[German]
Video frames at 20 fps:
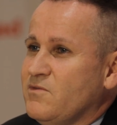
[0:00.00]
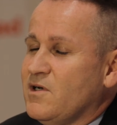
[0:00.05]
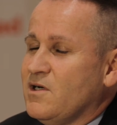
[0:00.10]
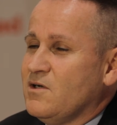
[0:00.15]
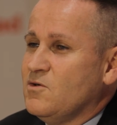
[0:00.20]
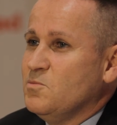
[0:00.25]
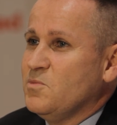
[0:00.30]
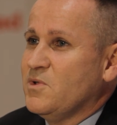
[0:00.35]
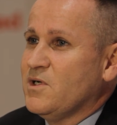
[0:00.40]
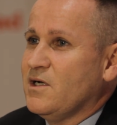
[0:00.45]

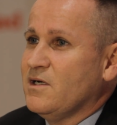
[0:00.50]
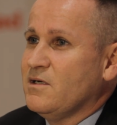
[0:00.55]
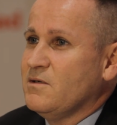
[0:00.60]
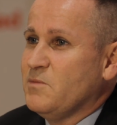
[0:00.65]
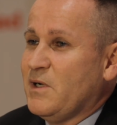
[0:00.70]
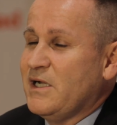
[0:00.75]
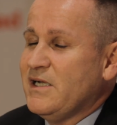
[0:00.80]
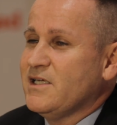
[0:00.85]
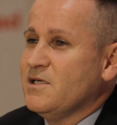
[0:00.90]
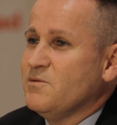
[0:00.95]
war Umgang
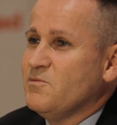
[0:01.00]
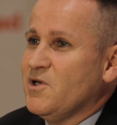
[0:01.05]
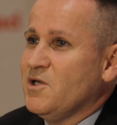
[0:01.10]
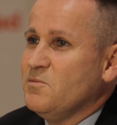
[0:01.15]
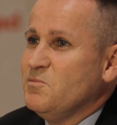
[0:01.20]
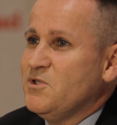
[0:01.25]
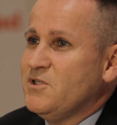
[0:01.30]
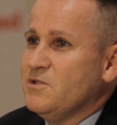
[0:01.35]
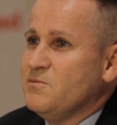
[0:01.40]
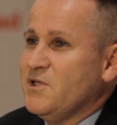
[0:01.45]
im
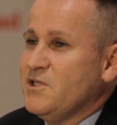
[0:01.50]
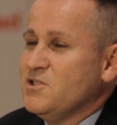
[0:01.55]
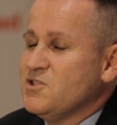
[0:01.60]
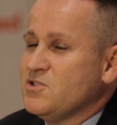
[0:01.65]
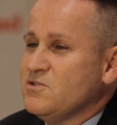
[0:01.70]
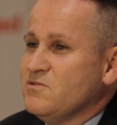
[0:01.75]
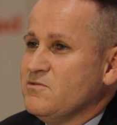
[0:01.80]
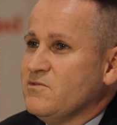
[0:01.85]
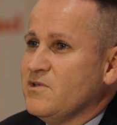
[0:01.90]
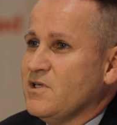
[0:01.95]
Allgemeinen mit den
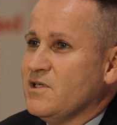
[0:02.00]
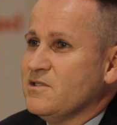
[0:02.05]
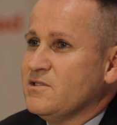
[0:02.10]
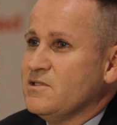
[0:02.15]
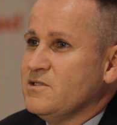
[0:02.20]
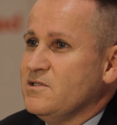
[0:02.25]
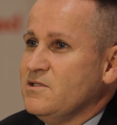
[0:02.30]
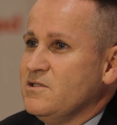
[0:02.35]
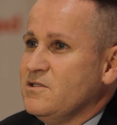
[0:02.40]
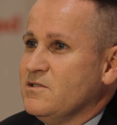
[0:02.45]
Menschen, war
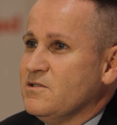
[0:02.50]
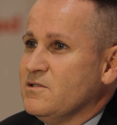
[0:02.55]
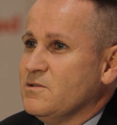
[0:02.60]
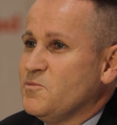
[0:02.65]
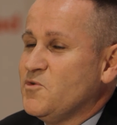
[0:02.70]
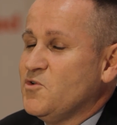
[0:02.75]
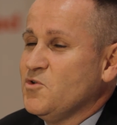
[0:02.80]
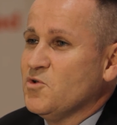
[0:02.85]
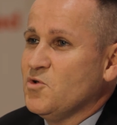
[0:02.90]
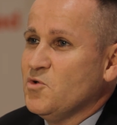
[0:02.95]
die äh,
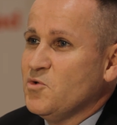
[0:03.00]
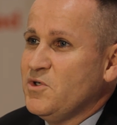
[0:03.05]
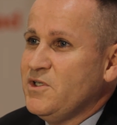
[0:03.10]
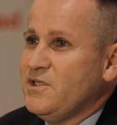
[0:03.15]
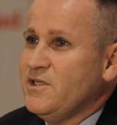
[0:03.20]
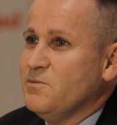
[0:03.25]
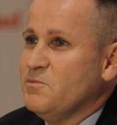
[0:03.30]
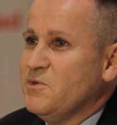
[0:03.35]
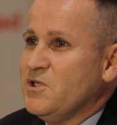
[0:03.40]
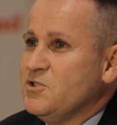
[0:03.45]

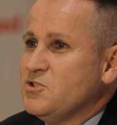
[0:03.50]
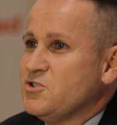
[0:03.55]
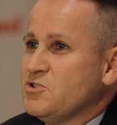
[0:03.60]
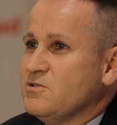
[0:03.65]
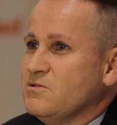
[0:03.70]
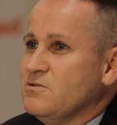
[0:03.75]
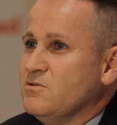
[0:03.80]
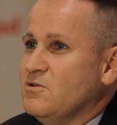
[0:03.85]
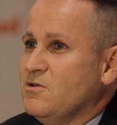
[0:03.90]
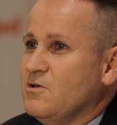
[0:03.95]
Psychologie der
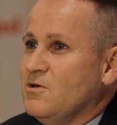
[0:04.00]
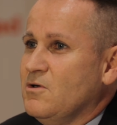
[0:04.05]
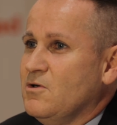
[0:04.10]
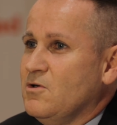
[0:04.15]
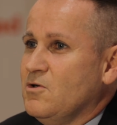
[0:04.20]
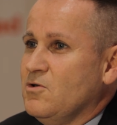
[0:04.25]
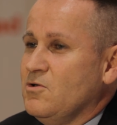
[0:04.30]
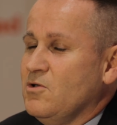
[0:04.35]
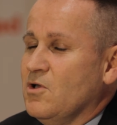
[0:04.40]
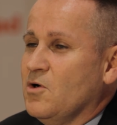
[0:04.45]
Menschen,
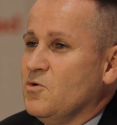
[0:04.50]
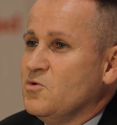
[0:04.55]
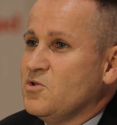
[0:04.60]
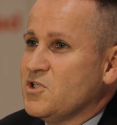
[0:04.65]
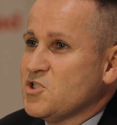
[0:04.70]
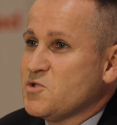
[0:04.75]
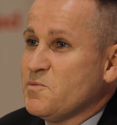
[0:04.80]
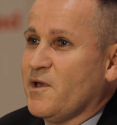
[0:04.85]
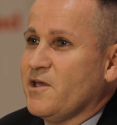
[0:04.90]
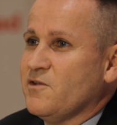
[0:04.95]
ja,
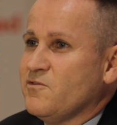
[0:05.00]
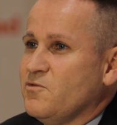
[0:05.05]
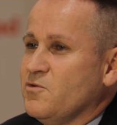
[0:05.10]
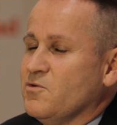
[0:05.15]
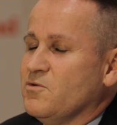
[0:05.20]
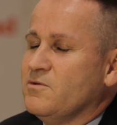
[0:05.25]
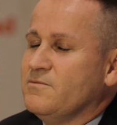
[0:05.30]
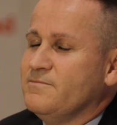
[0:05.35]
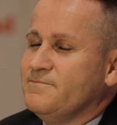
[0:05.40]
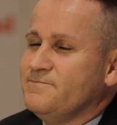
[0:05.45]
und Gesprächsführung.